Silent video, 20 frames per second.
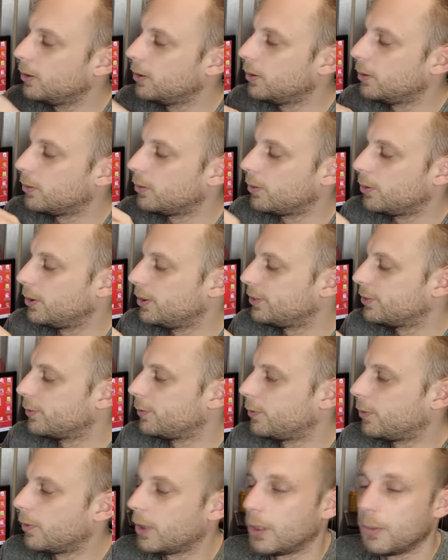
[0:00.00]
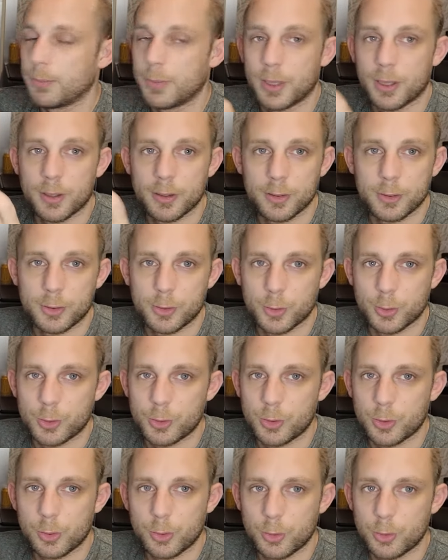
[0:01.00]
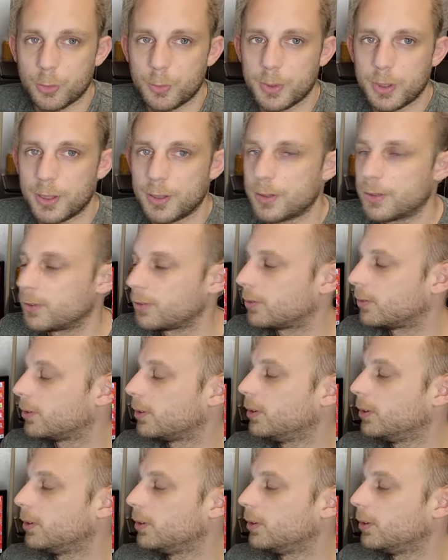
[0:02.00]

euh, que les enfants aiment bien, sont sur YouTube Kids.